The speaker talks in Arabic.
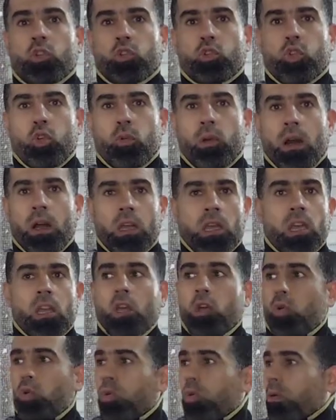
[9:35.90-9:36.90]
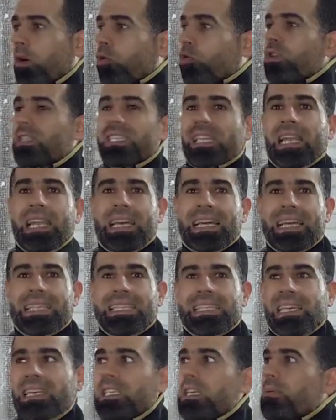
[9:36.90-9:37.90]
الرطوبه أوه. وموجود ثلاجات
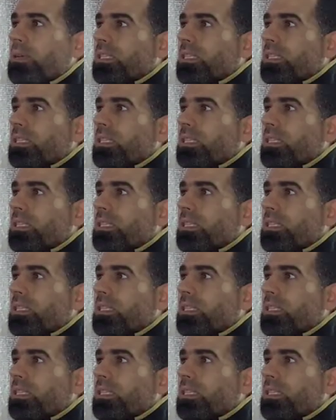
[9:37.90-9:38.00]
زي دي